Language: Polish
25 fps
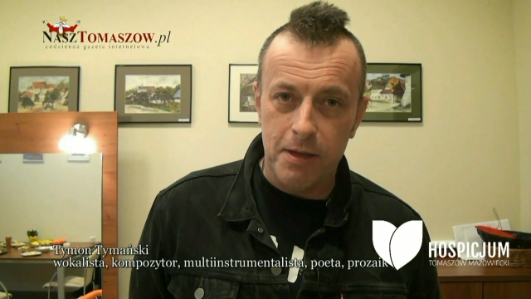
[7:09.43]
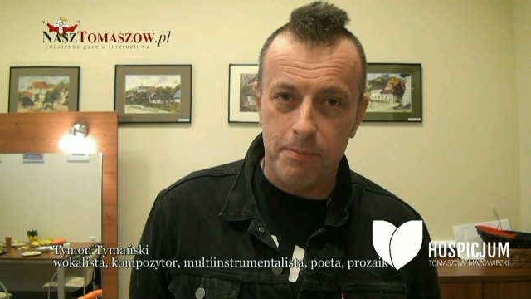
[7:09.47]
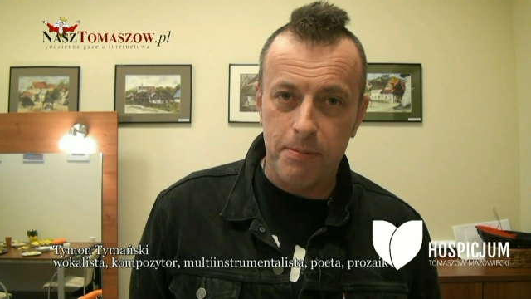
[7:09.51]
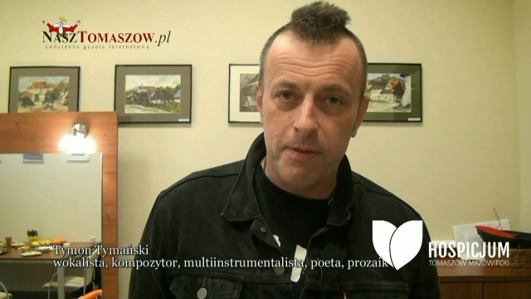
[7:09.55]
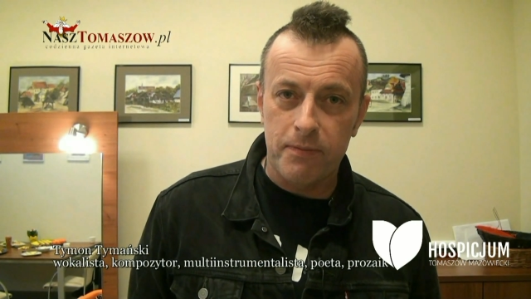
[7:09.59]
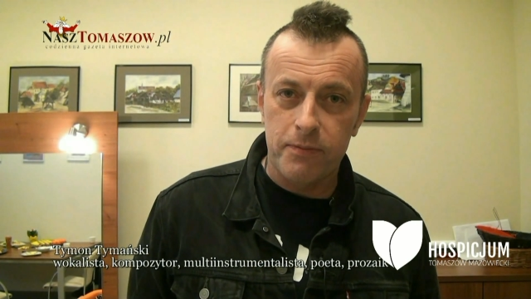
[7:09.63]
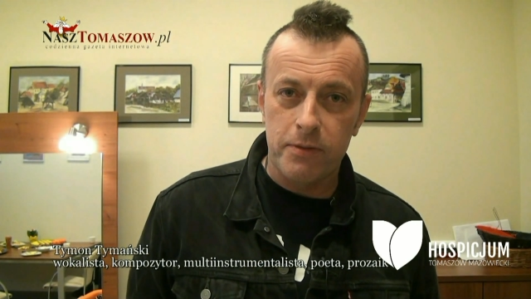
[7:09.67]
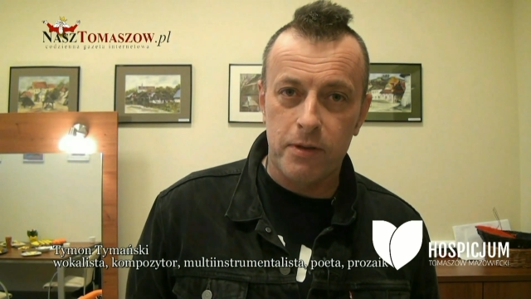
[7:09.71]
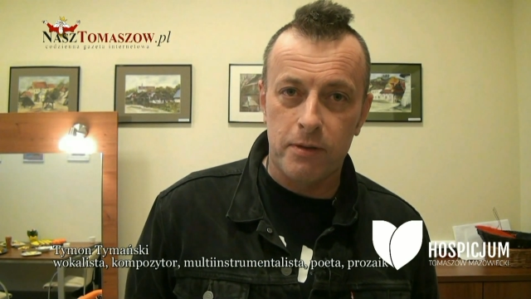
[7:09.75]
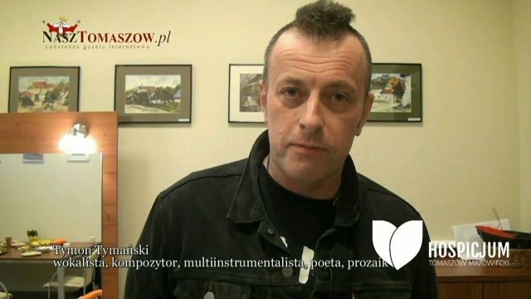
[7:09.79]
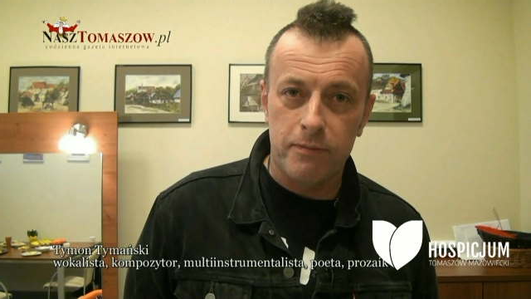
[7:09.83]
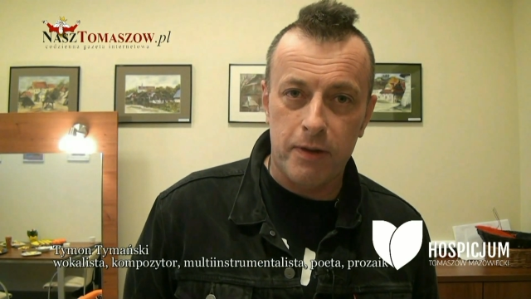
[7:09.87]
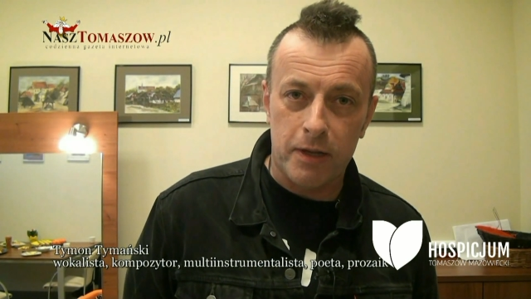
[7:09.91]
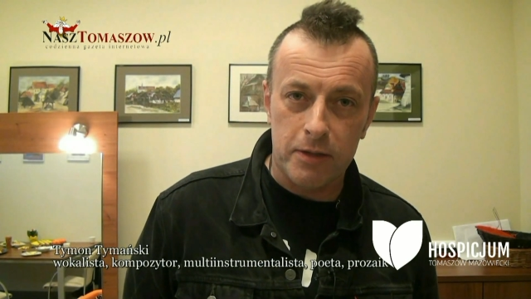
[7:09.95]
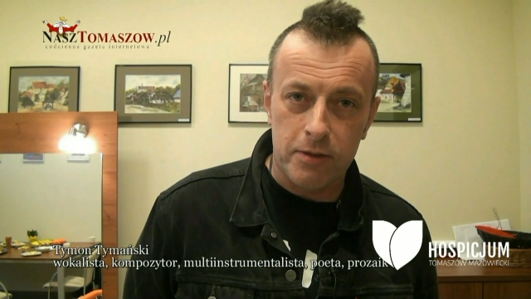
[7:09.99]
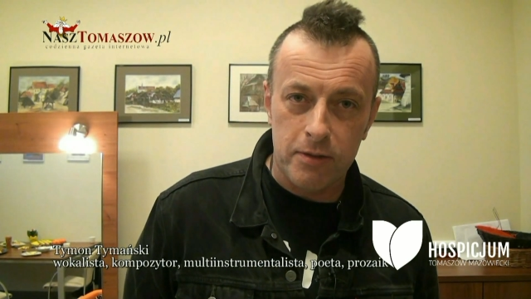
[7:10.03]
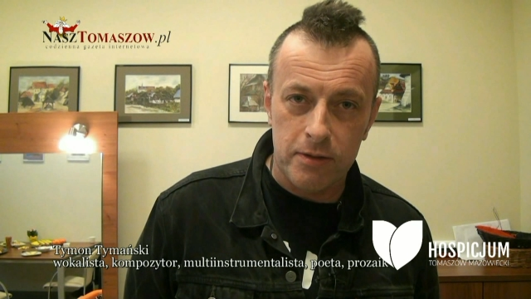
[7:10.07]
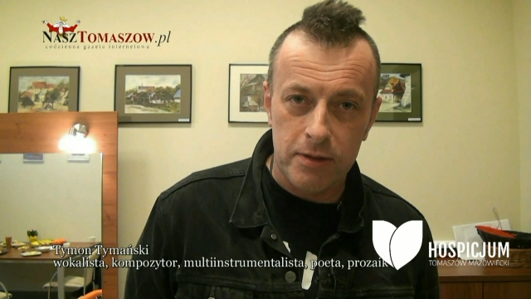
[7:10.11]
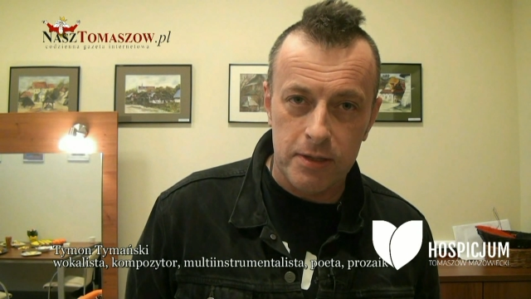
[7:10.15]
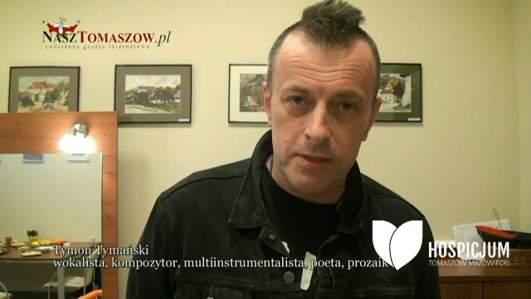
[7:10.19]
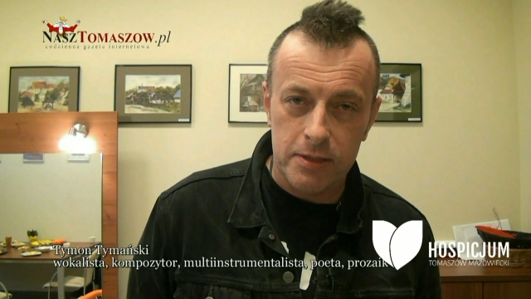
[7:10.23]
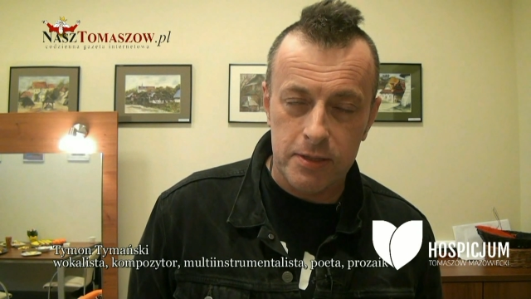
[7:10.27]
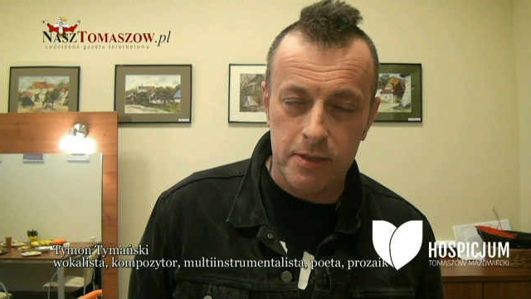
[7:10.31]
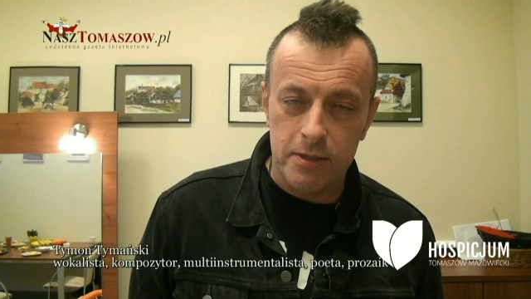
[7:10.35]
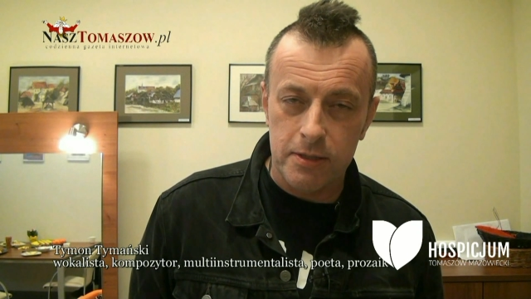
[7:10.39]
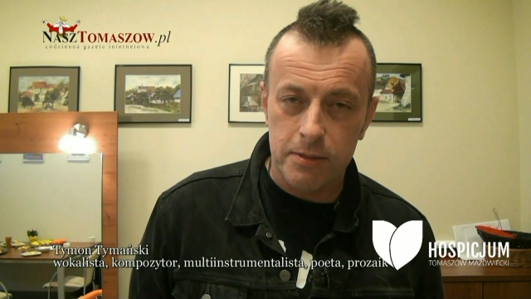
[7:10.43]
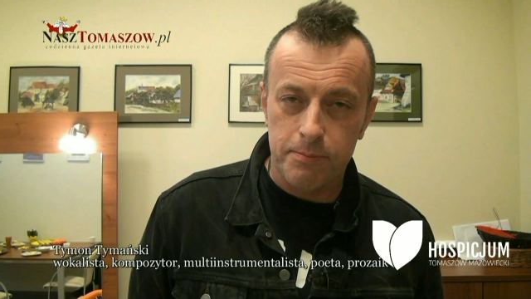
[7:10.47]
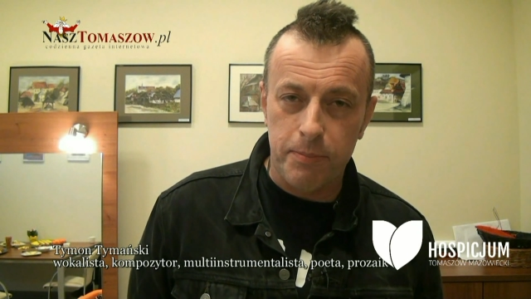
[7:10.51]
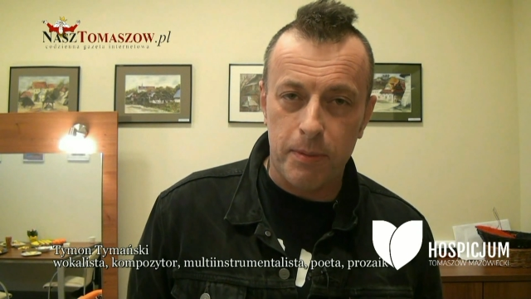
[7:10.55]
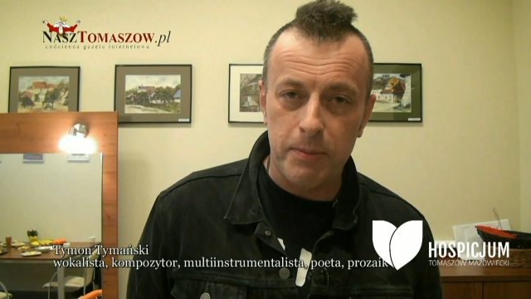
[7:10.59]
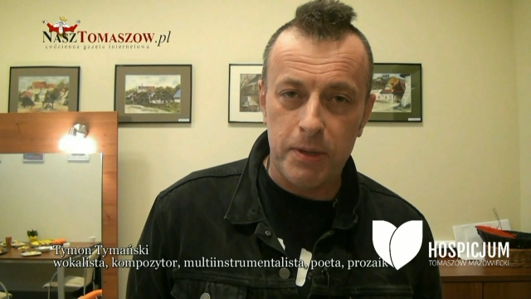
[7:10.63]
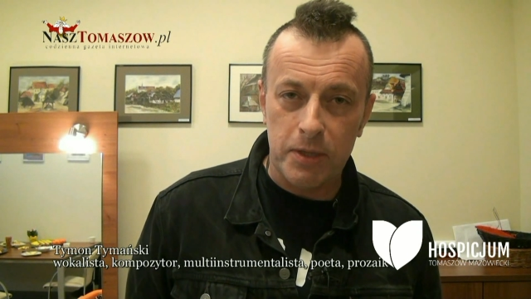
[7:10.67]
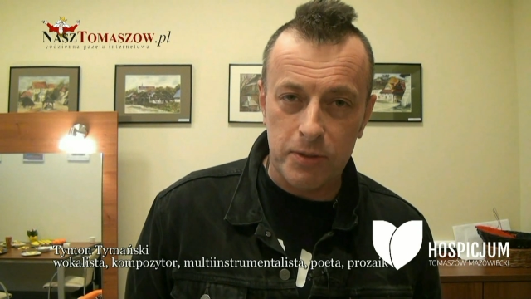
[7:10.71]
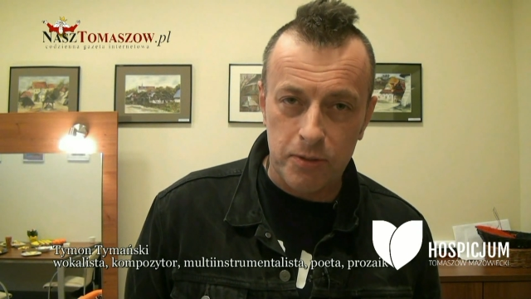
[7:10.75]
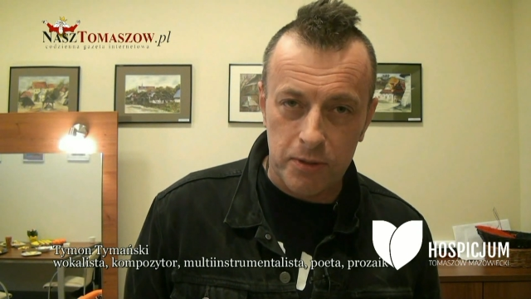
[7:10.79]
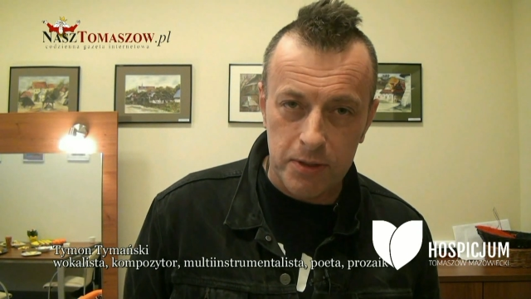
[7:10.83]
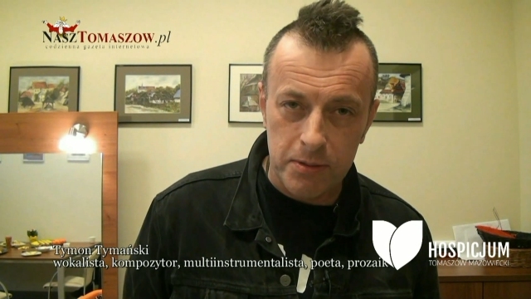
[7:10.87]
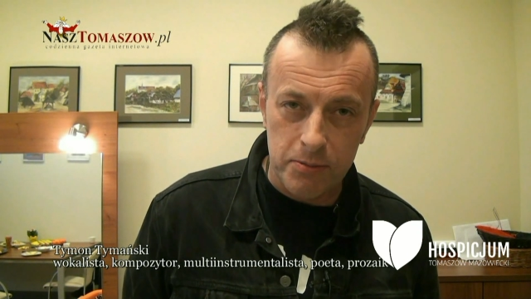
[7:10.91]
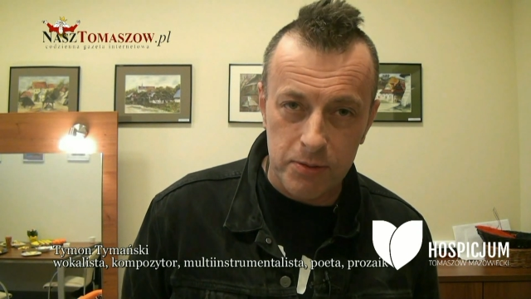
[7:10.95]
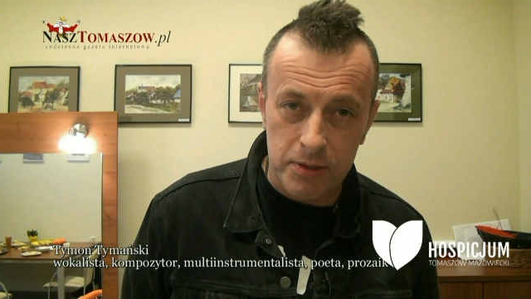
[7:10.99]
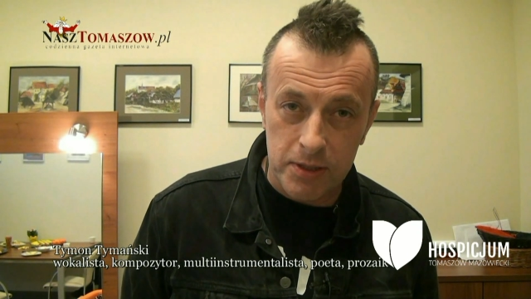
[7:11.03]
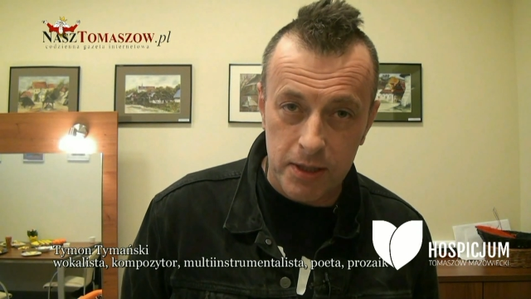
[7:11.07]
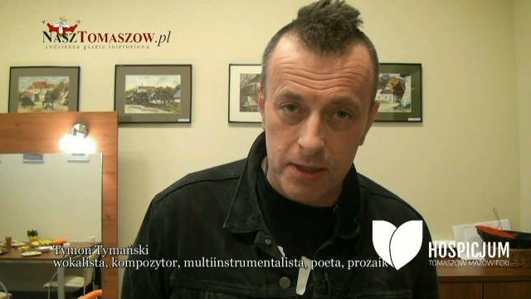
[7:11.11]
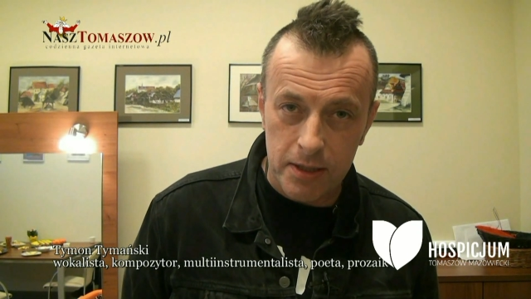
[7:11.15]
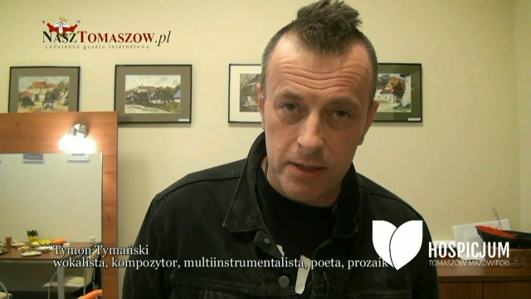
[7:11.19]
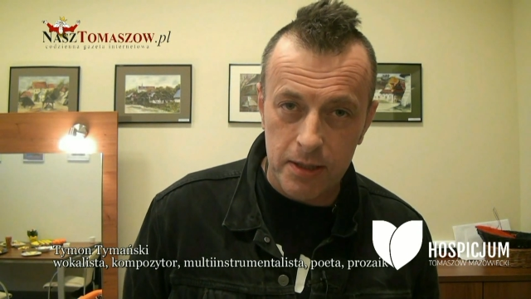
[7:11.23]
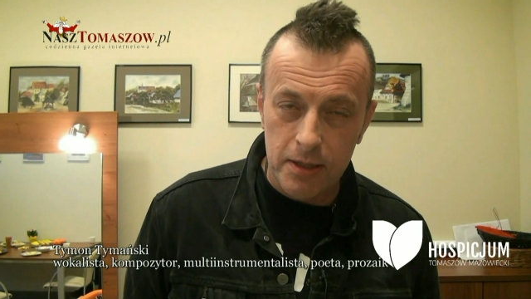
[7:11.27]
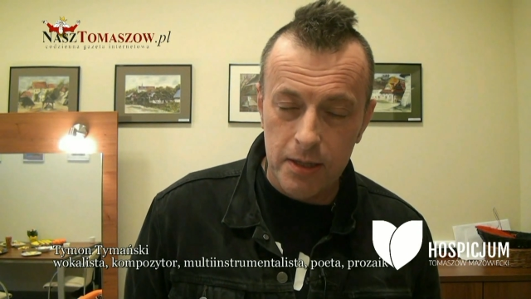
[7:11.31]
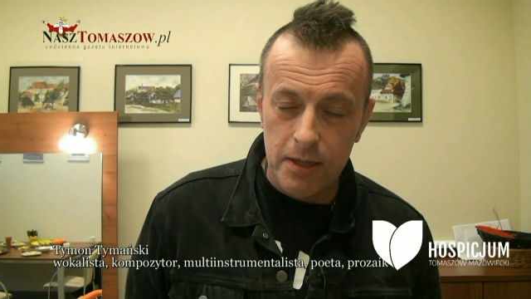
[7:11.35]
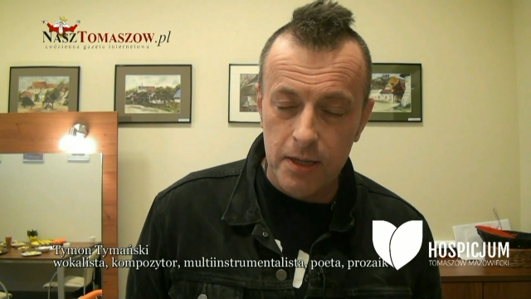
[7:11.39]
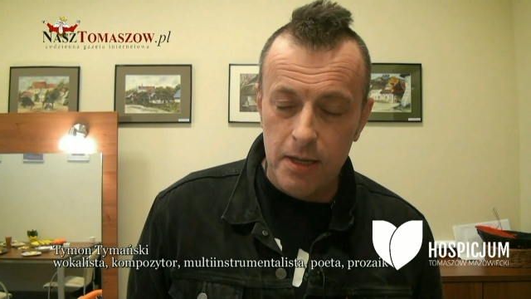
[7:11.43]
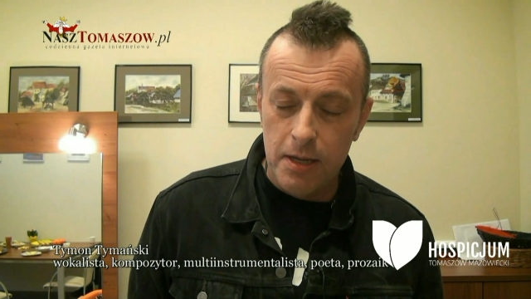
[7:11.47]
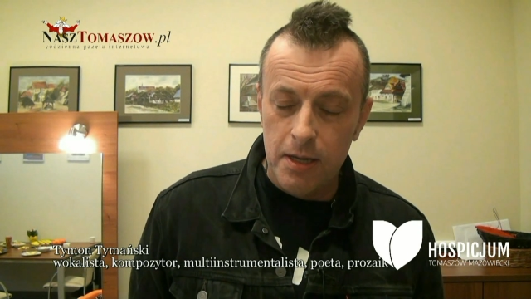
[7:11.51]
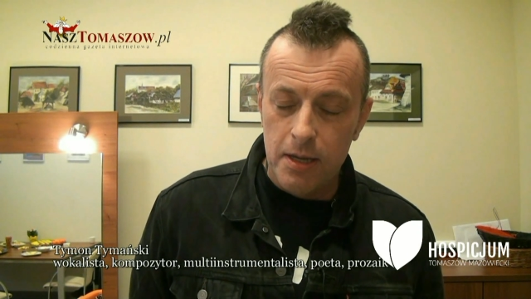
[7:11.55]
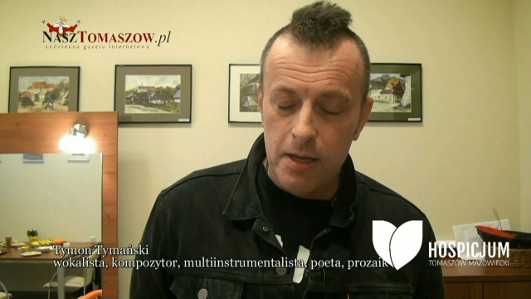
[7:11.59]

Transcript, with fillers: na pewno warto jest pamiętać o tym, że